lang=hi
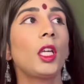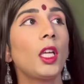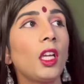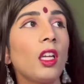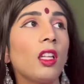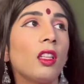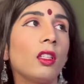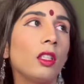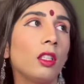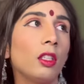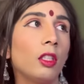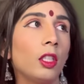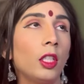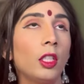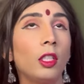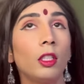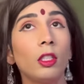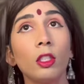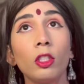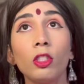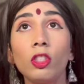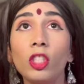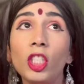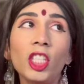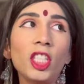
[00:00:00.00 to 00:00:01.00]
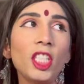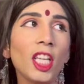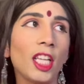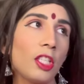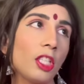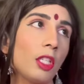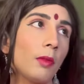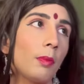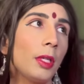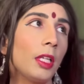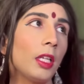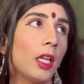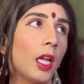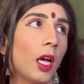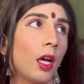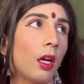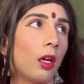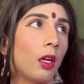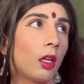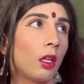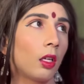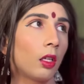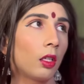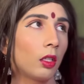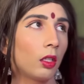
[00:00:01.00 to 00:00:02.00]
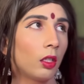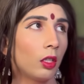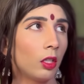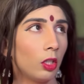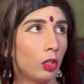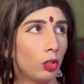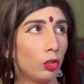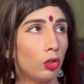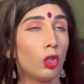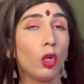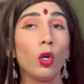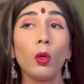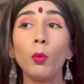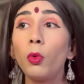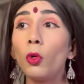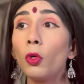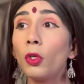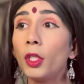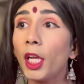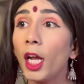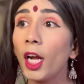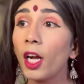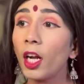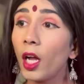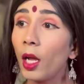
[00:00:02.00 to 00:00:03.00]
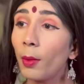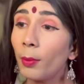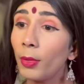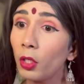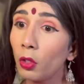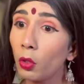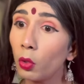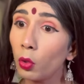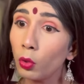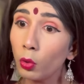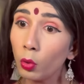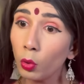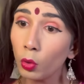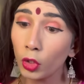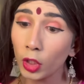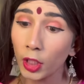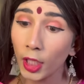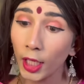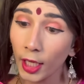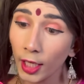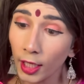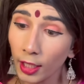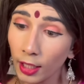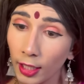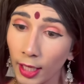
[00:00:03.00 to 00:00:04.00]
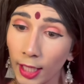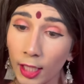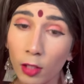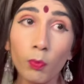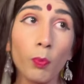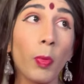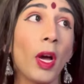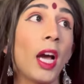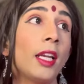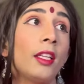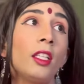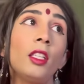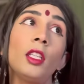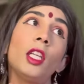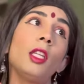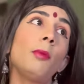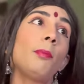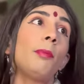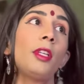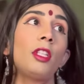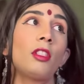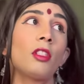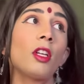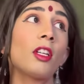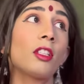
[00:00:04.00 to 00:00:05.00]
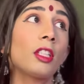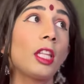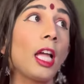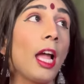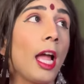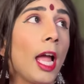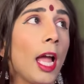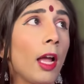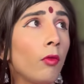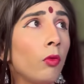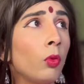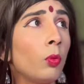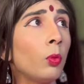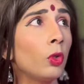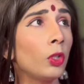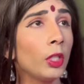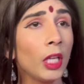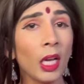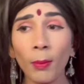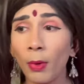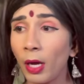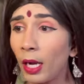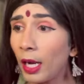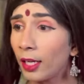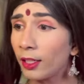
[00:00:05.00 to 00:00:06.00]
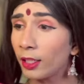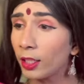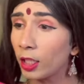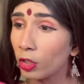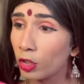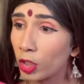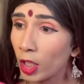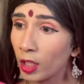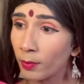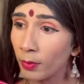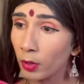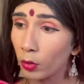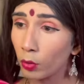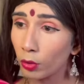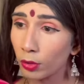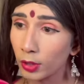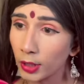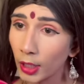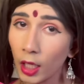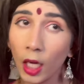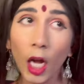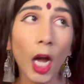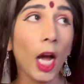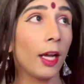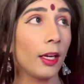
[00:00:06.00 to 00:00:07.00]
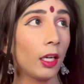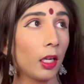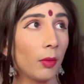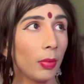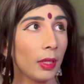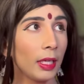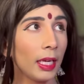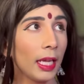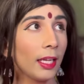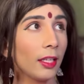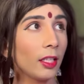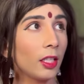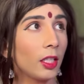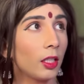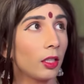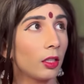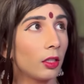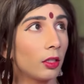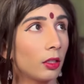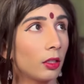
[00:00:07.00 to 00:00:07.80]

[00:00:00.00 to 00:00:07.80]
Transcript: की दीदी जीजा जी भी ना जो बुढ़िया का भी खुद उठ के एक गिलास पानी नहीं पी सकता है वो बुढ़िया भला किचन में घुस के खाना बनाएगी